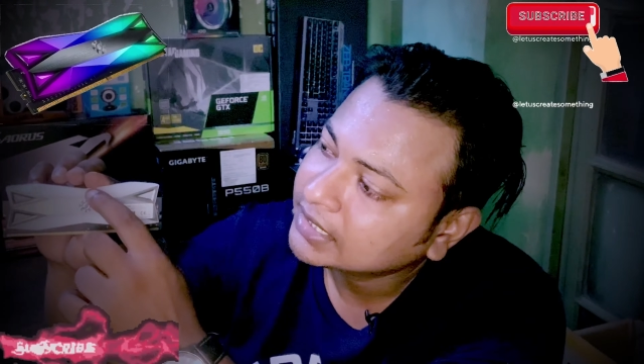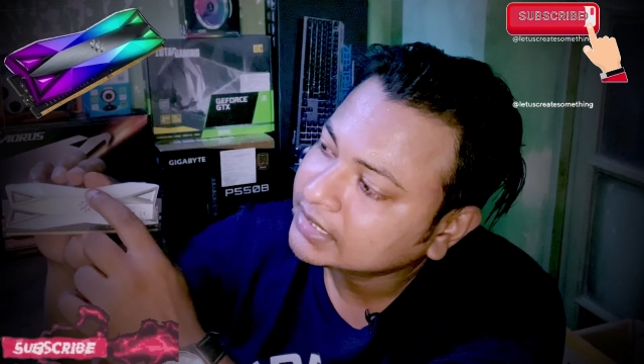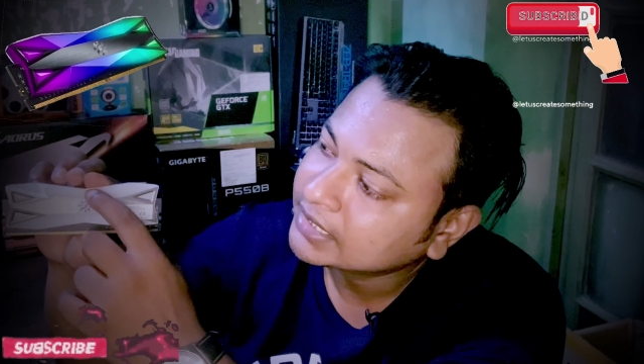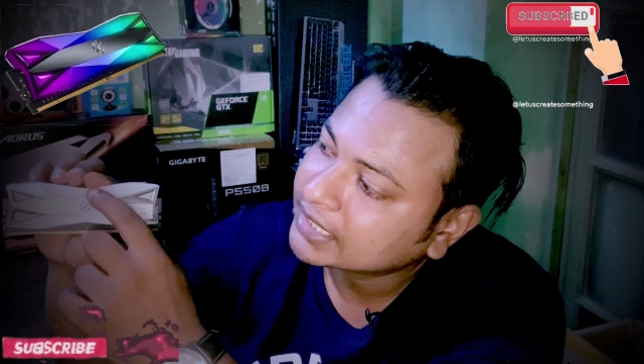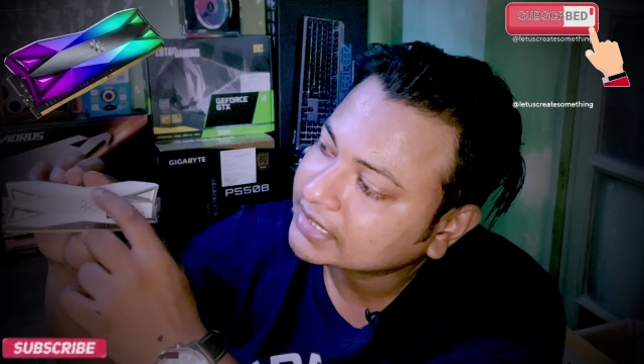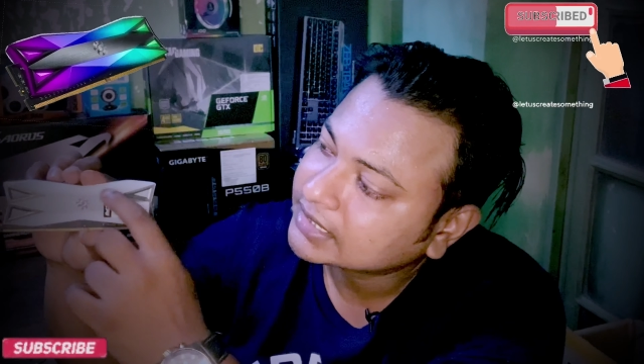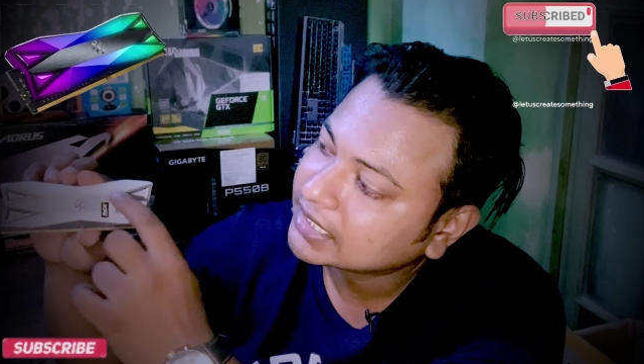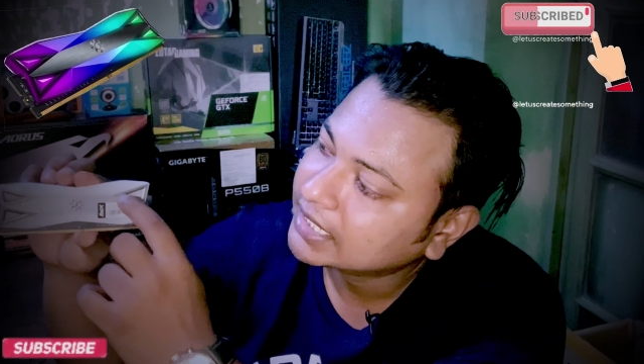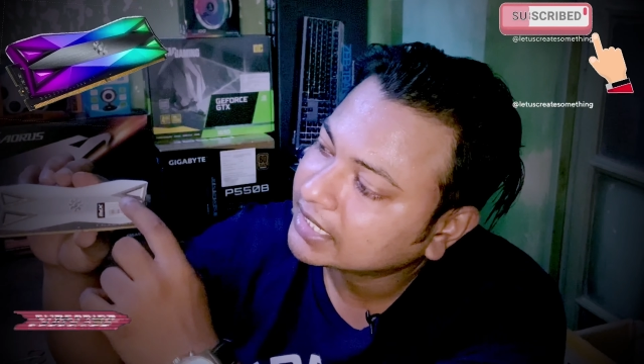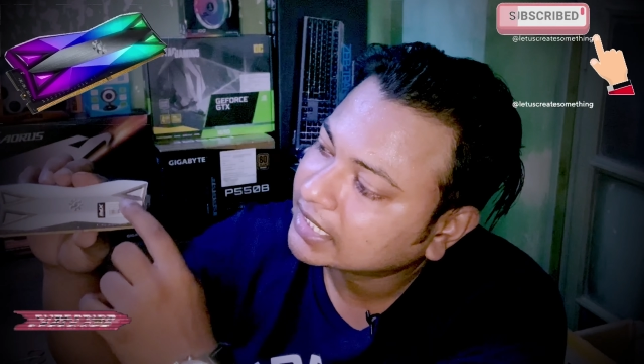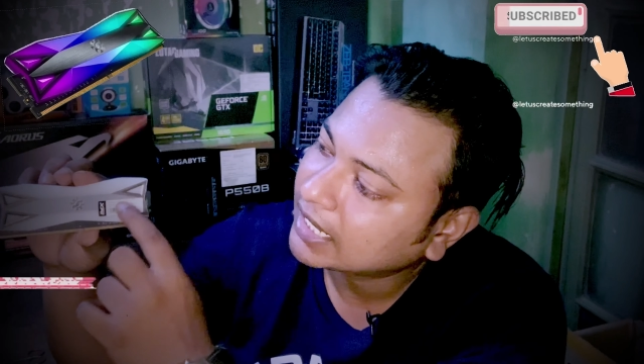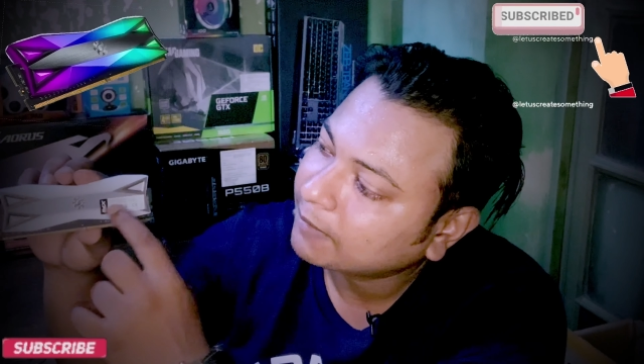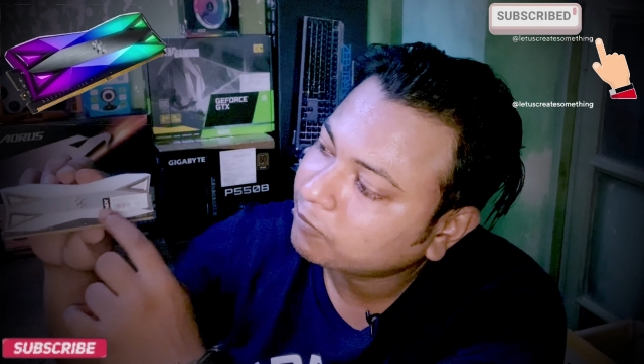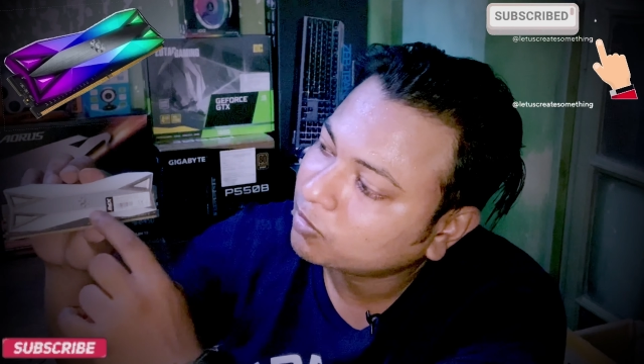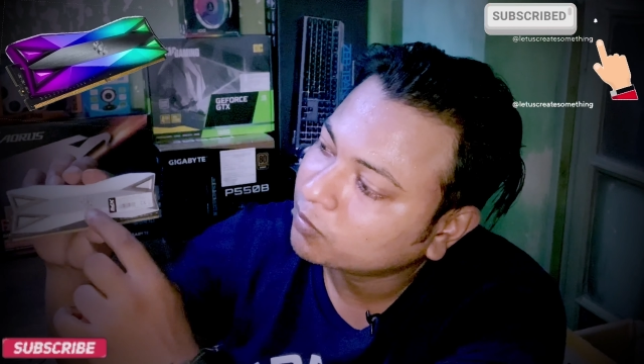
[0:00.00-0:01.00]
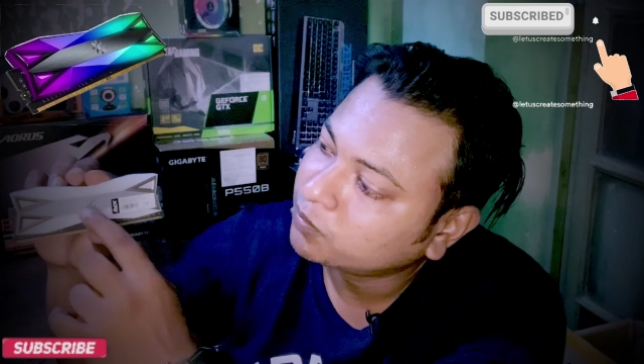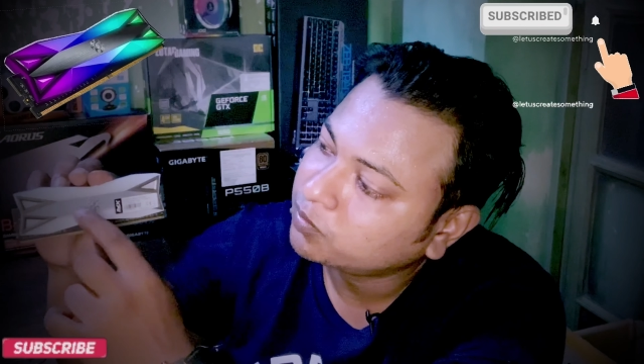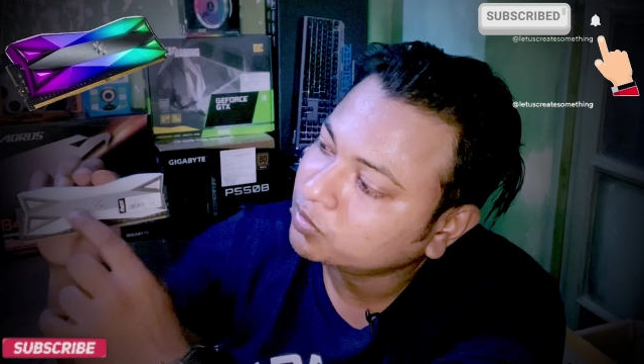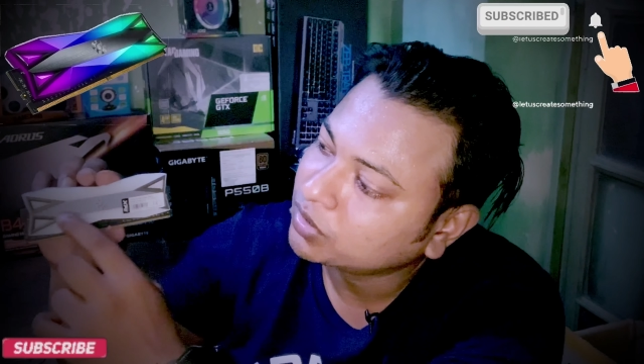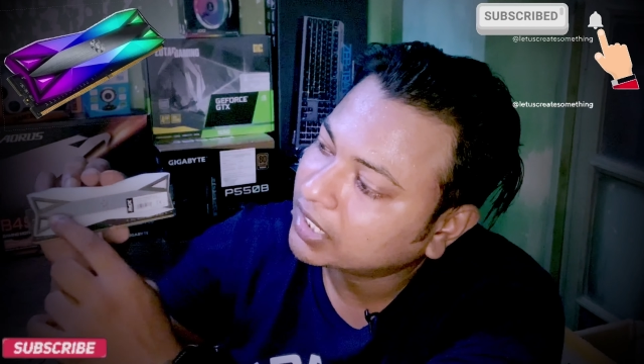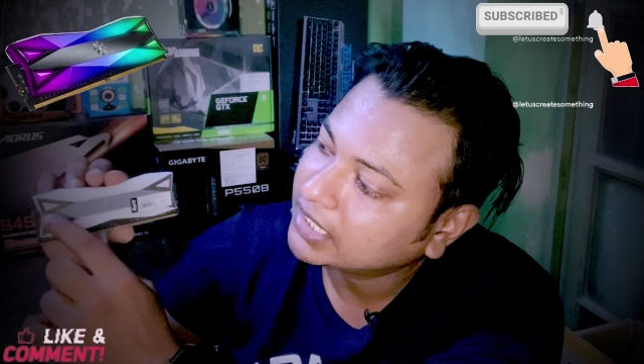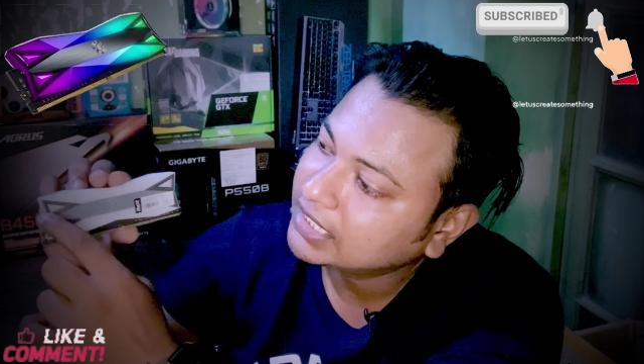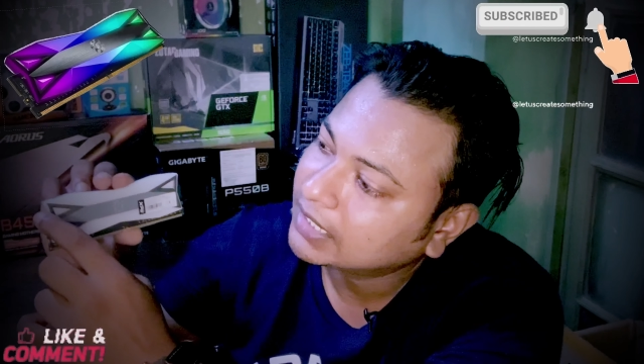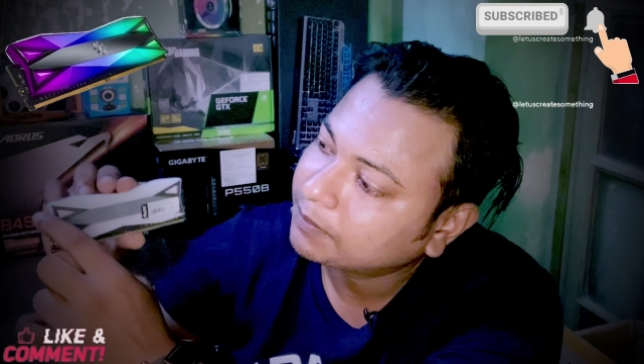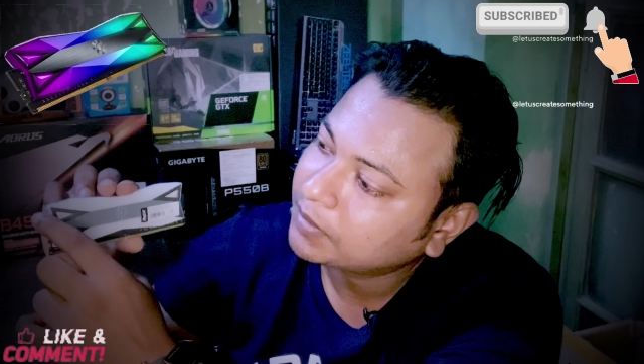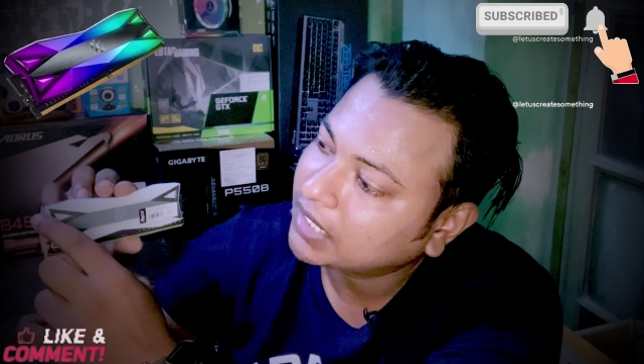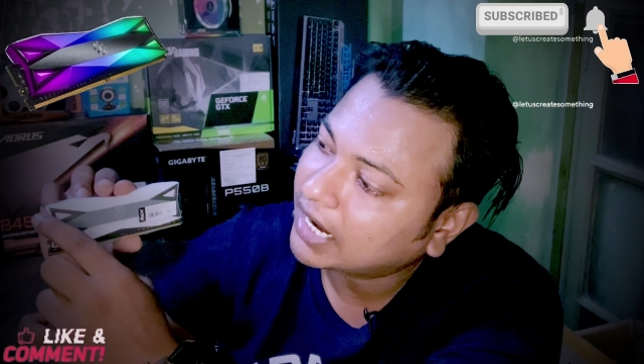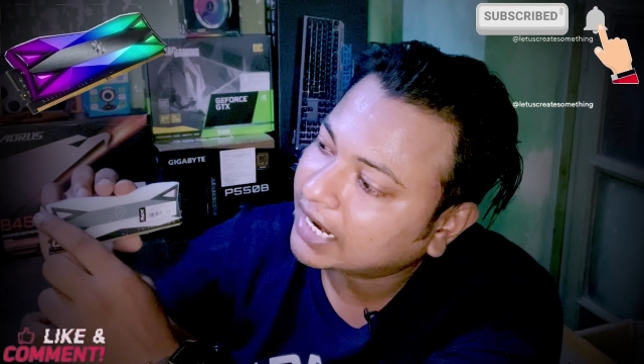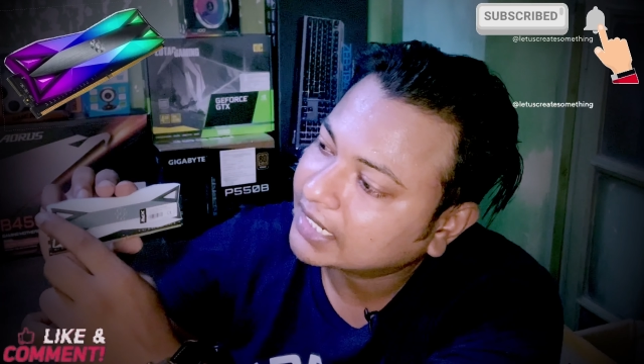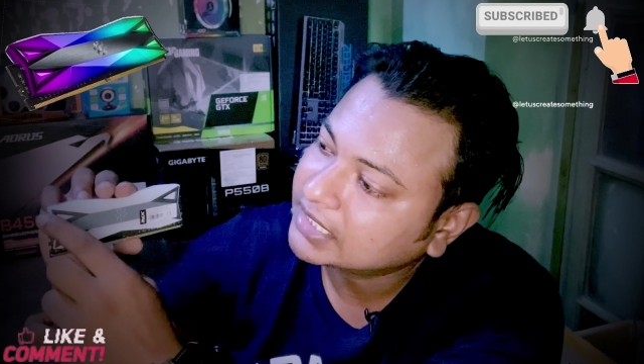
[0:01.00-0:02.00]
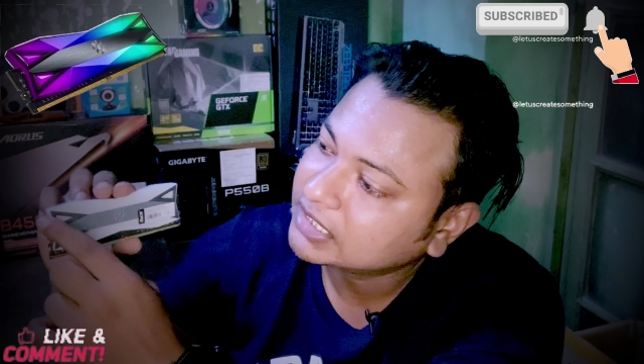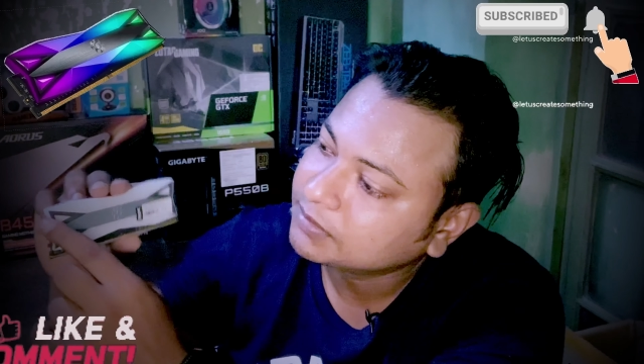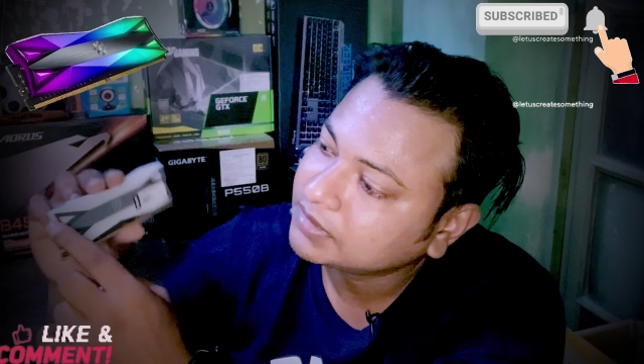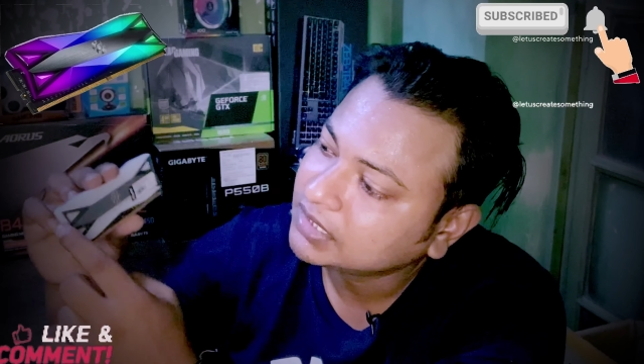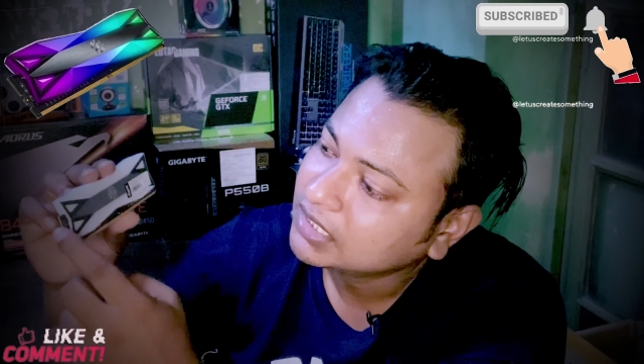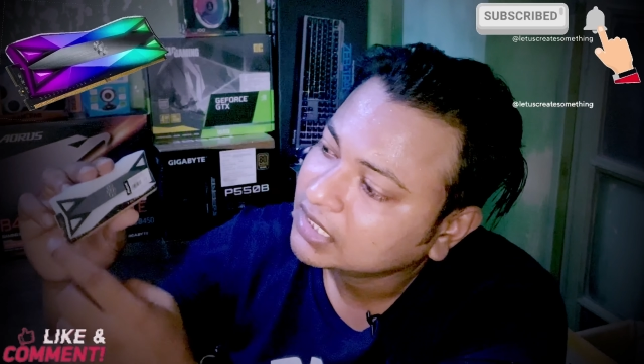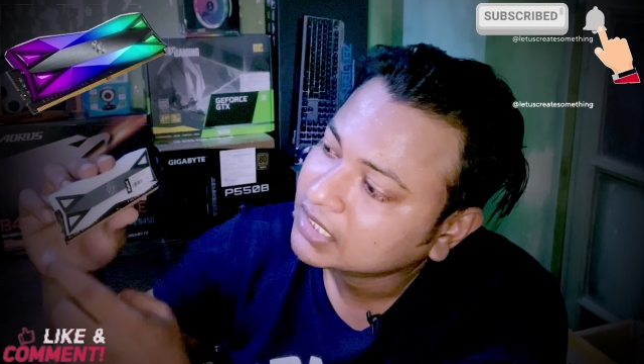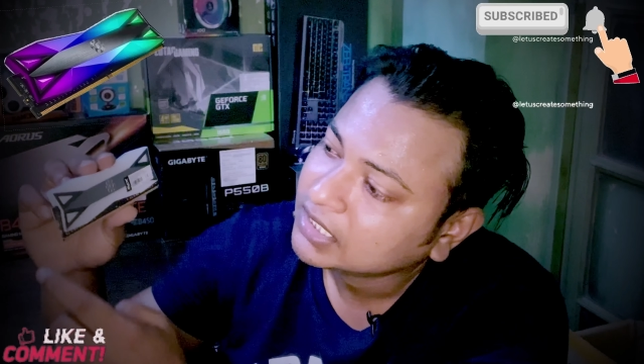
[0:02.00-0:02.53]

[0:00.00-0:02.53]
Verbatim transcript: यहाँ से लेके आपको पूरा यहाँ पे आठ जी बी